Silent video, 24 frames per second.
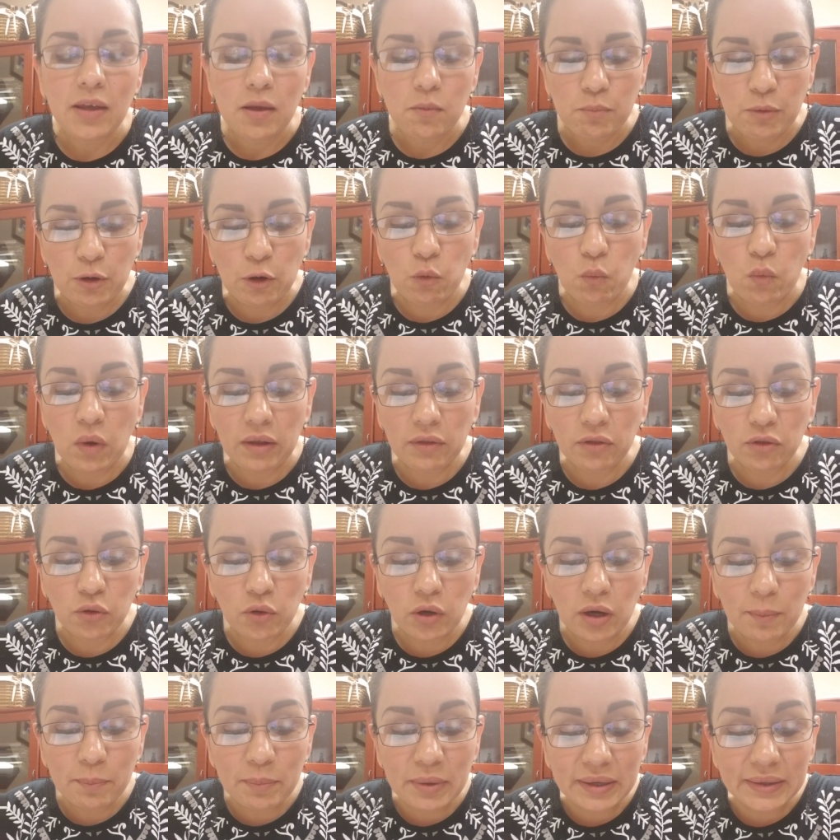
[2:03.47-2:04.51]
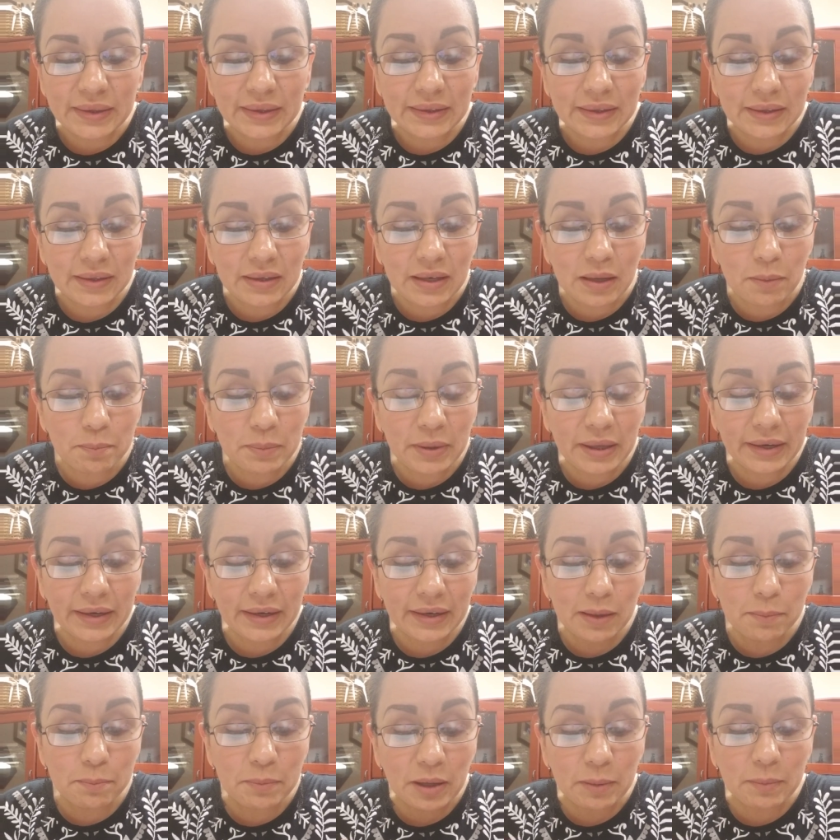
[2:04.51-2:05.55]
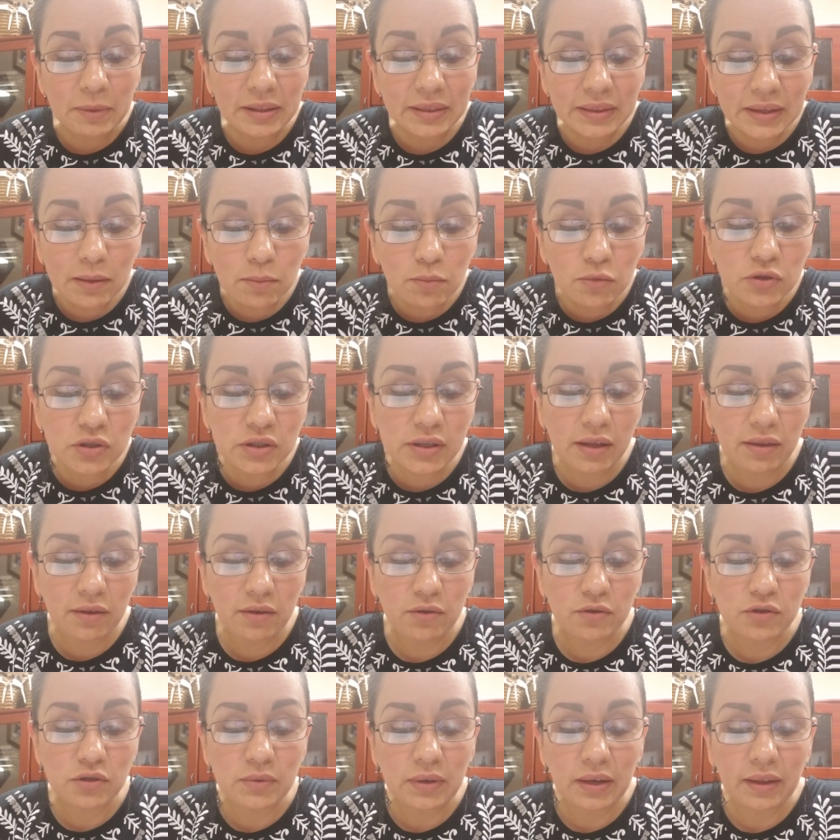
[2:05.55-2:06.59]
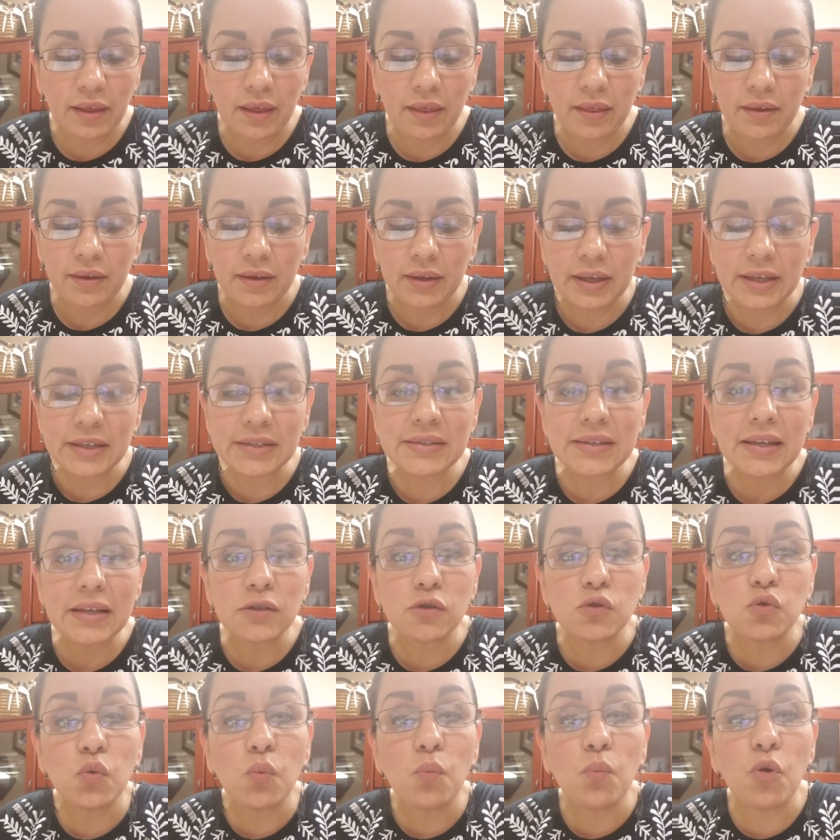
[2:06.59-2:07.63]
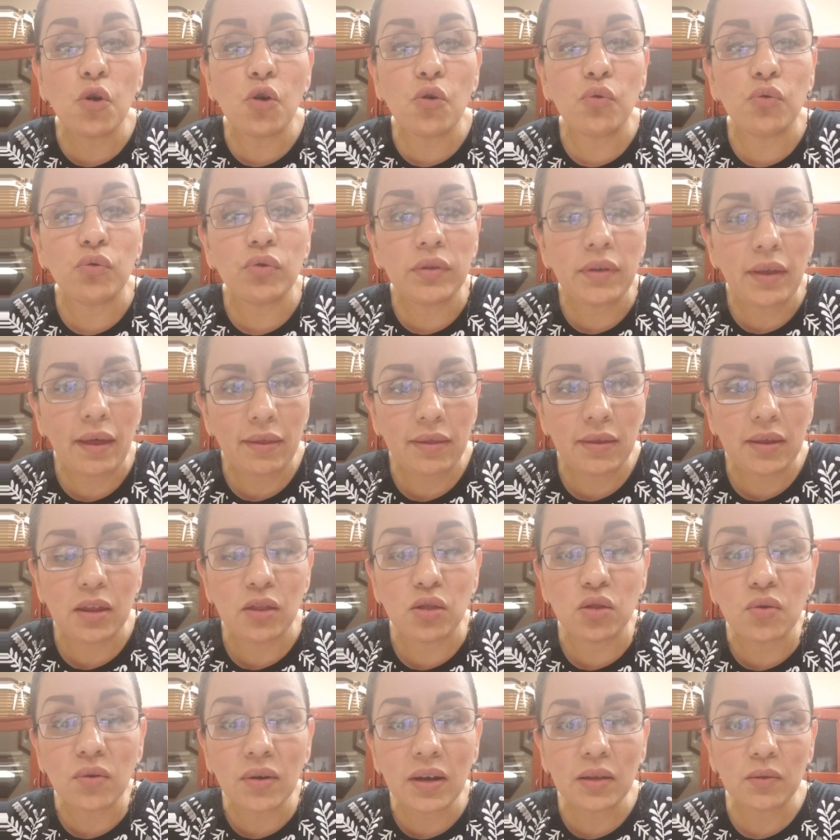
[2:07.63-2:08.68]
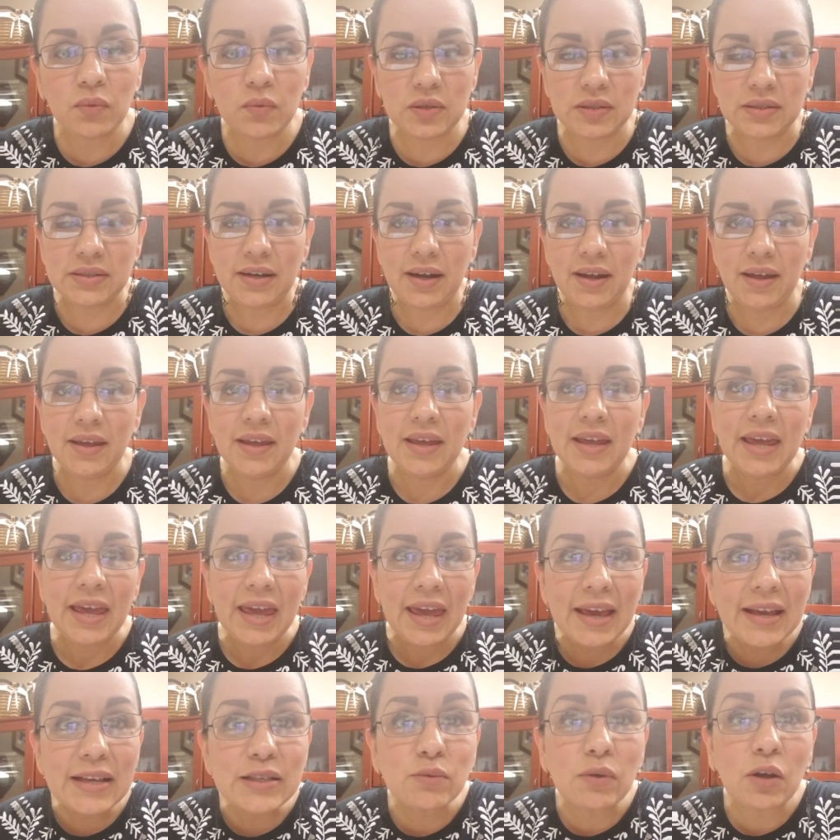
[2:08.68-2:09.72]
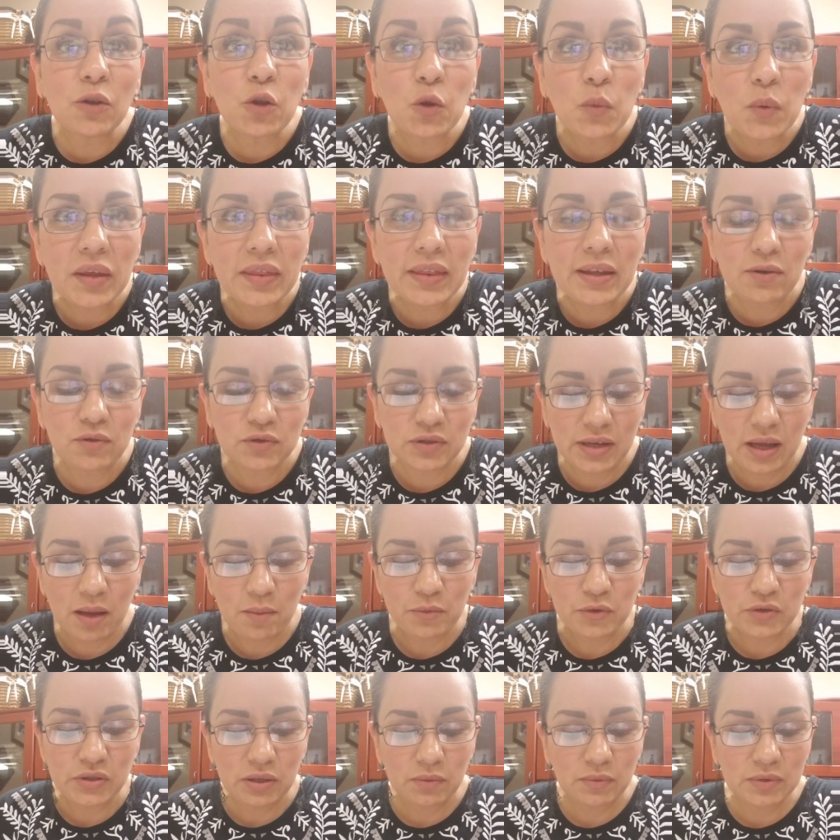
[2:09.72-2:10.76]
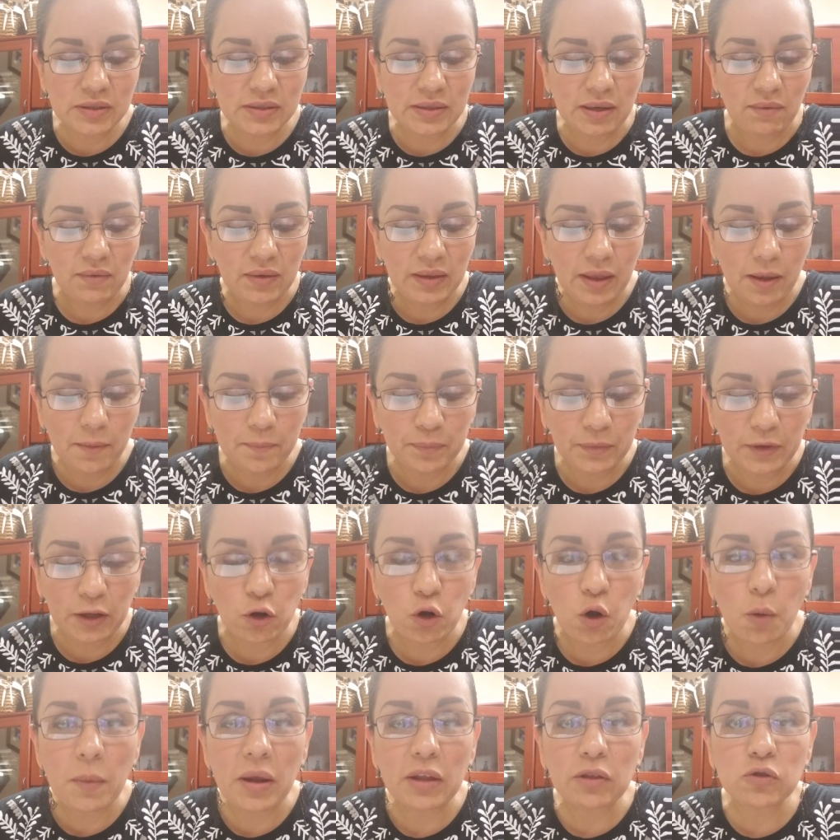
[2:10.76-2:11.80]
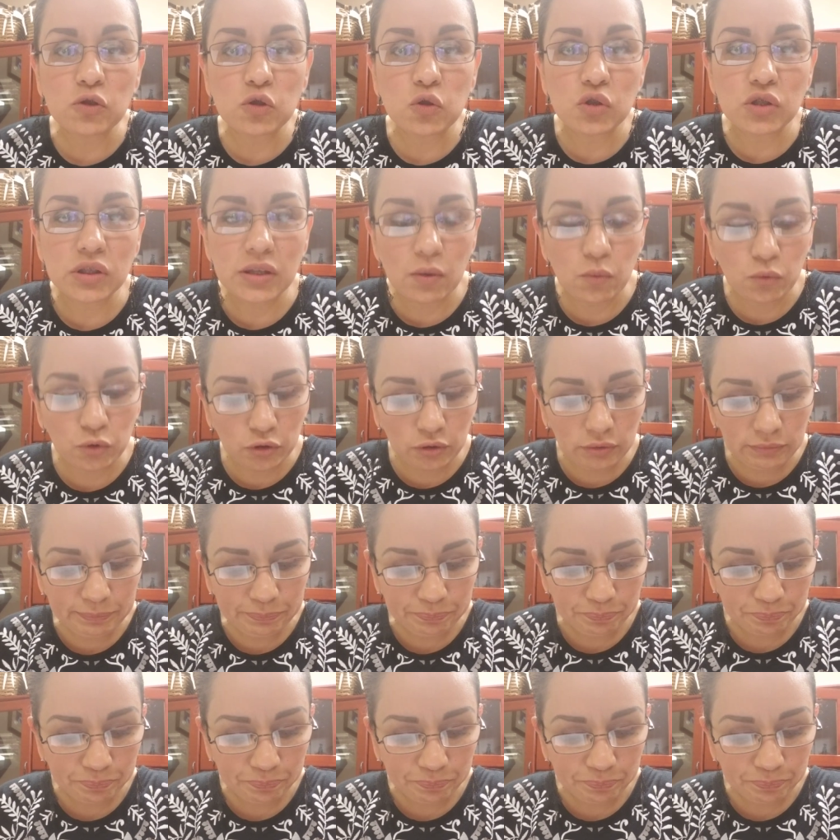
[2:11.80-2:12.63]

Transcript: pero cuando le, permitimos a Dios, ¿verdad?, que sea su voluntad y no la nuestra, es cuando vienen los cambios a nuestra vida. Romanos 12:1